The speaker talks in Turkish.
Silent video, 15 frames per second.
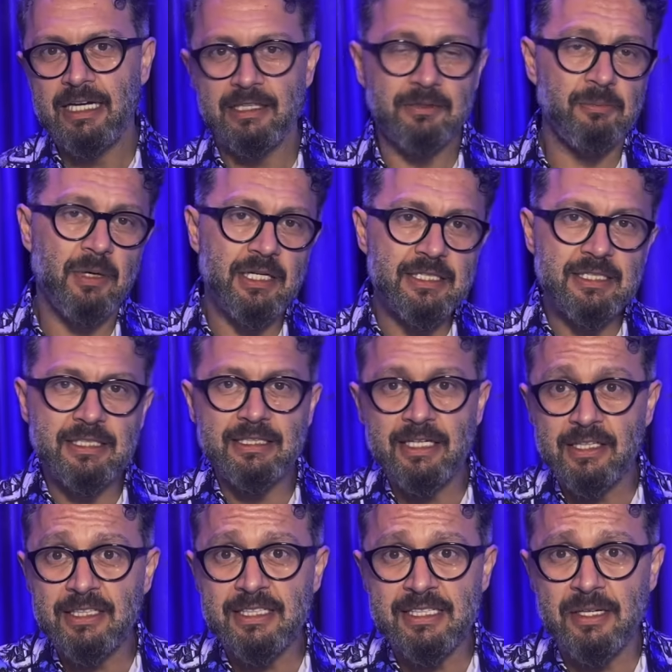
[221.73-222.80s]
Elon Musk
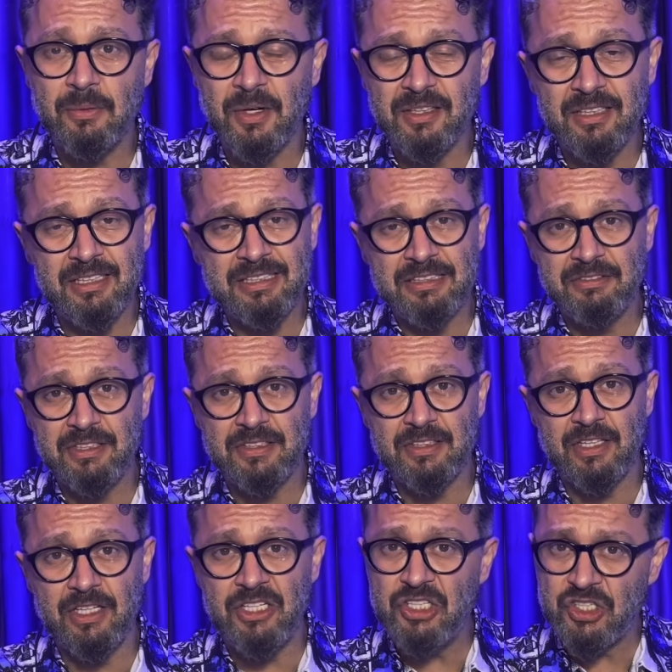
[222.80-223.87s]
yakın zamanda
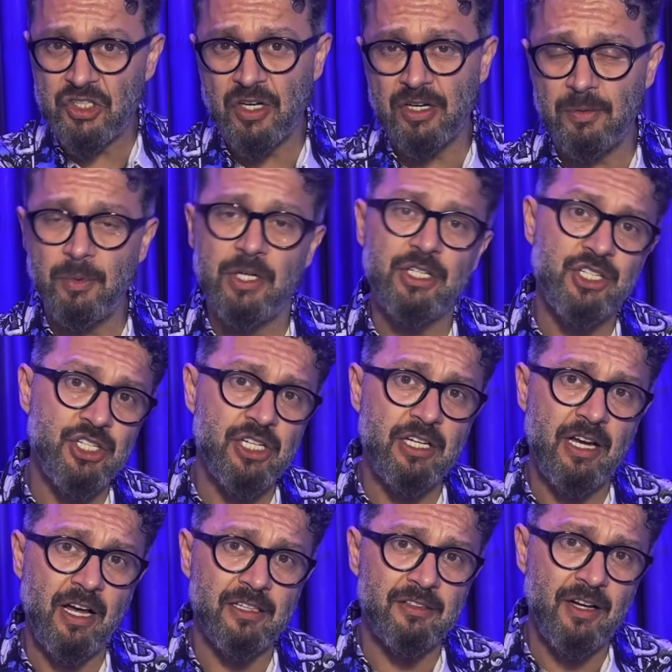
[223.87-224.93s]
Twitter'a iş arama, iş
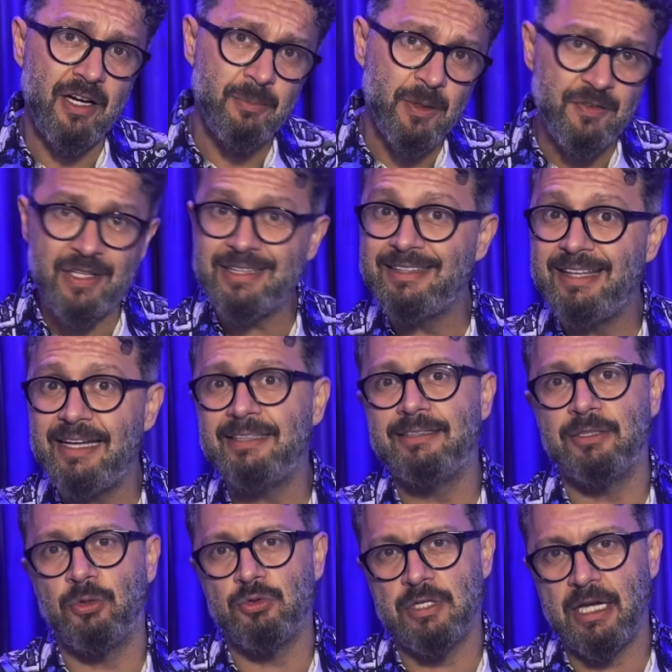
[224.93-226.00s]
ilanı verme ve
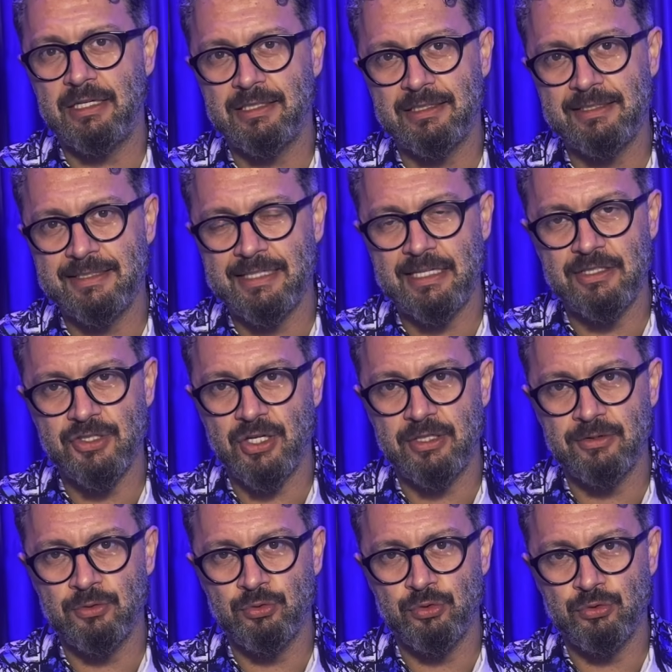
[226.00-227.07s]
dating özellikleri
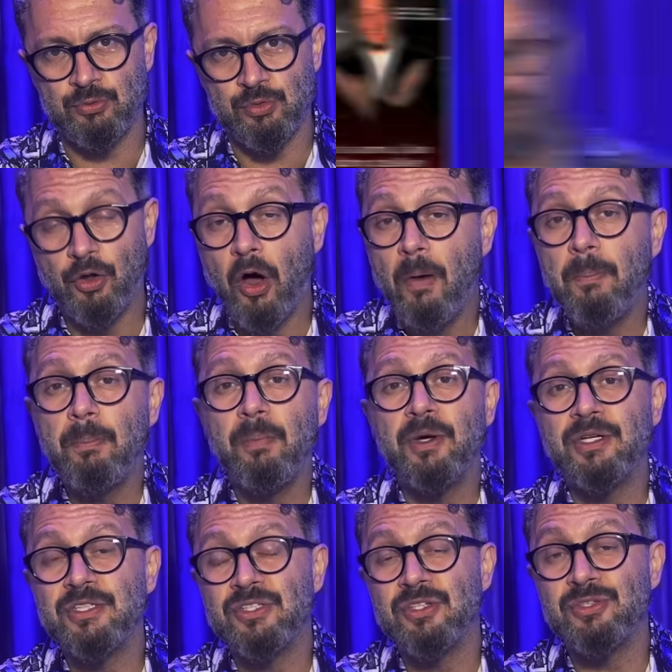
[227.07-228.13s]
geleceğini duyurmuş. Ne
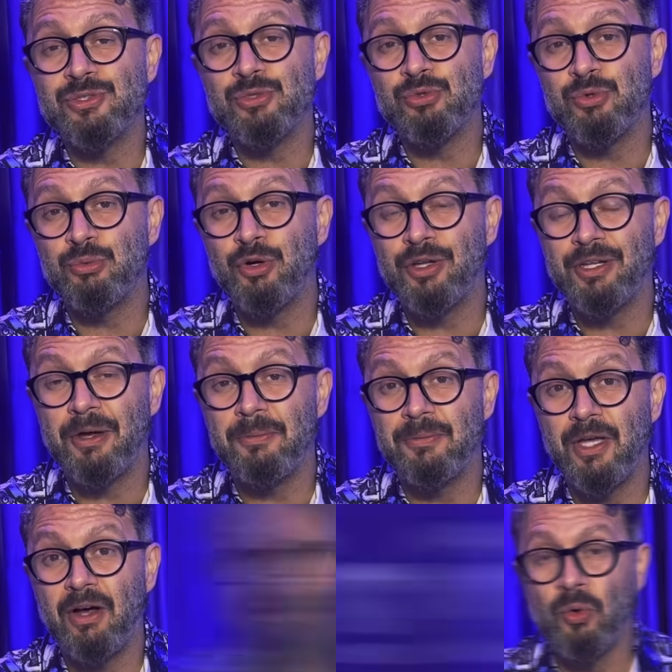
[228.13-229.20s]
yapmaya çalışıyor bu adam
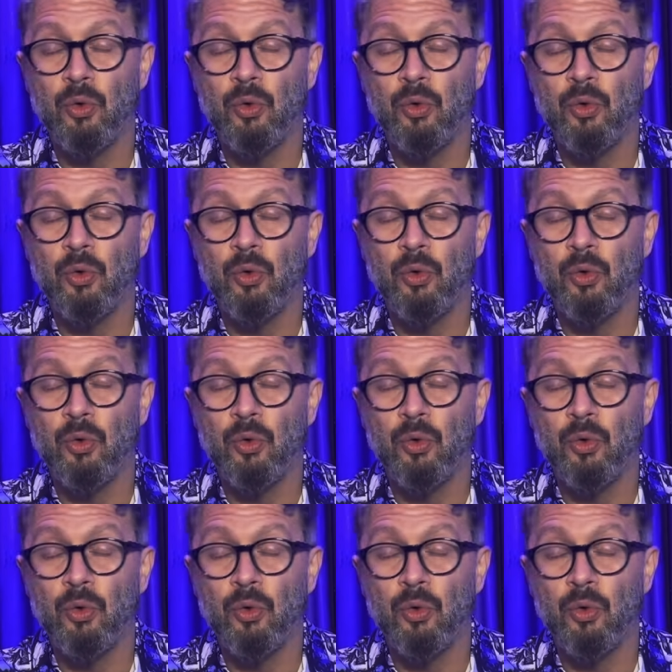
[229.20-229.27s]
ya?